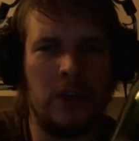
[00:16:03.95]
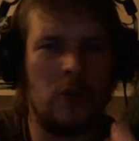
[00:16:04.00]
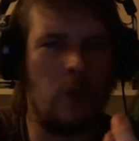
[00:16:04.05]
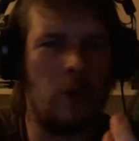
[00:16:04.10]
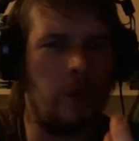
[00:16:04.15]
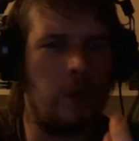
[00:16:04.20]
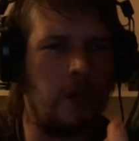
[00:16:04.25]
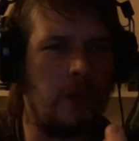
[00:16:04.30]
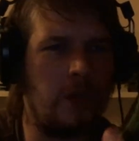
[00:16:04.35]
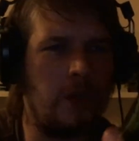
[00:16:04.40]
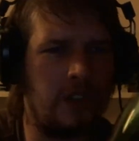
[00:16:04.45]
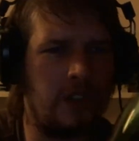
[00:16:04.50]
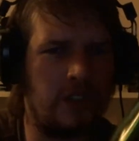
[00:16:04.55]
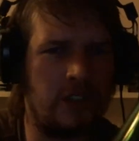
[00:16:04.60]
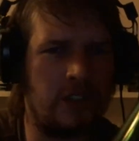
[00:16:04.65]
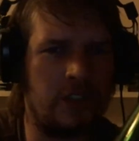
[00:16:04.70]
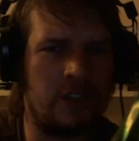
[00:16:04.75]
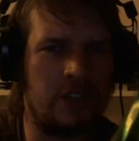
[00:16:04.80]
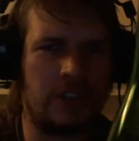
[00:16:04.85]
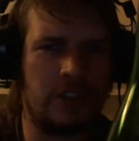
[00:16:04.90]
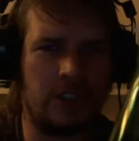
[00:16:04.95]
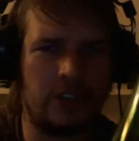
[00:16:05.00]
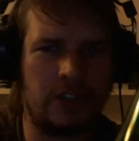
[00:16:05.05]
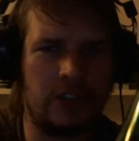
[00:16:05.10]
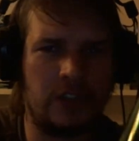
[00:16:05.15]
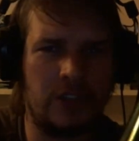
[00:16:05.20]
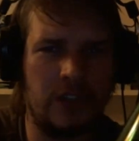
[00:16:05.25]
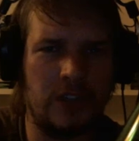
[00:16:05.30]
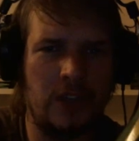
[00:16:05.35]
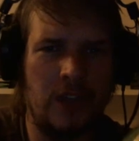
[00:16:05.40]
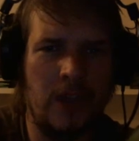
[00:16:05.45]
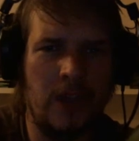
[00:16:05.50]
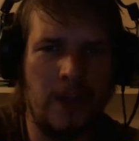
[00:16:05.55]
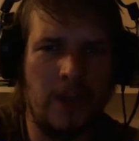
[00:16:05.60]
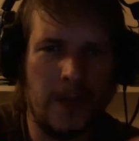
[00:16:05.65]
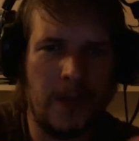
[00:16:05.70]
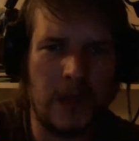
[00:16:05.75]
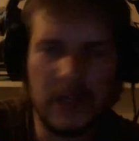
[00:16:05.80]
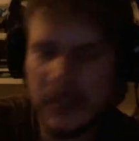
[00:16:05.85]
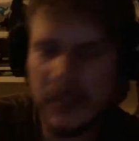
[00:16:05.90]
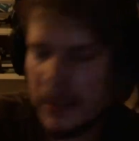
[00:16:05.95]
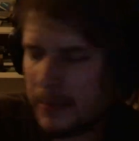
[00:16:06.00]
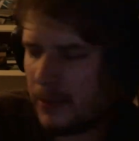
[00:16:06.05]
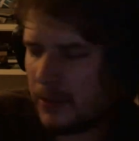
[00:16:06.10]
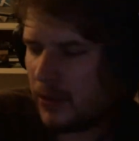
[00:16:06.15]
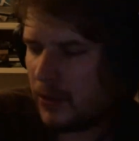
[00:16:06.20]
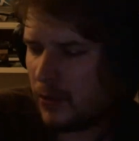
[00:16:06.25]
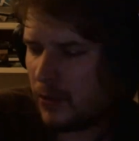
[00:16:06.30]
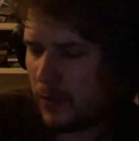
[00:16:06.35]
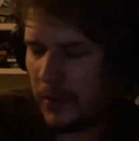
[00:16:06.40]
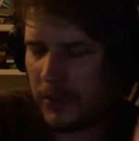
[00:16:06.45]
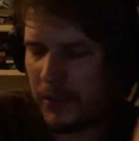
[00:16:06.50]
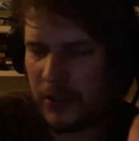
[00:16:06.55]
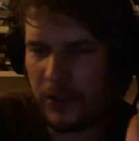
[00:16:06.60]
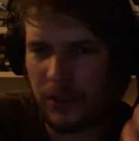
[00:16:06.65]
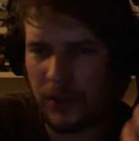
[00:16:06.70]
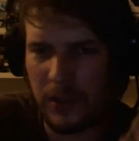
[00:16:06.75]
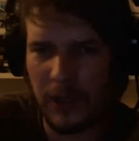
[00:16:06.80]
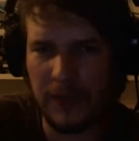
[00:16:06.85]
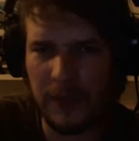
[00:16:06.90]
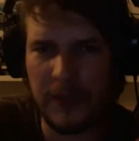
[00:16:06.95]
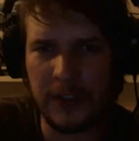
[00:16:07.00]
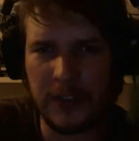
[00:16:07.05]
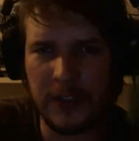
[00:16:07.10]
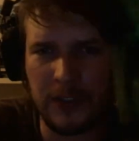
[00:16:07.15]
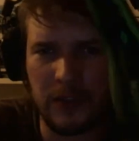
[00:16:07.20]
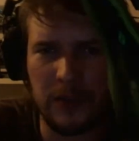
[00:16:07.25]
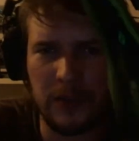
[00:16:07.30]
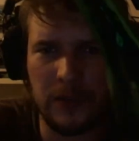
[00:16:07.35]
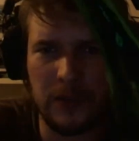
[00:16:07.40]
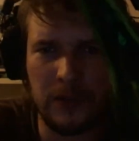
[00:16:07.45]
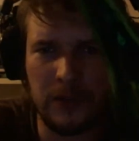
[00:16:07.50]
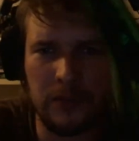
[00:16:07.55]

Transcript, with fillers: Kupiłem ich też 30. No jak sami umiecie dodawać, no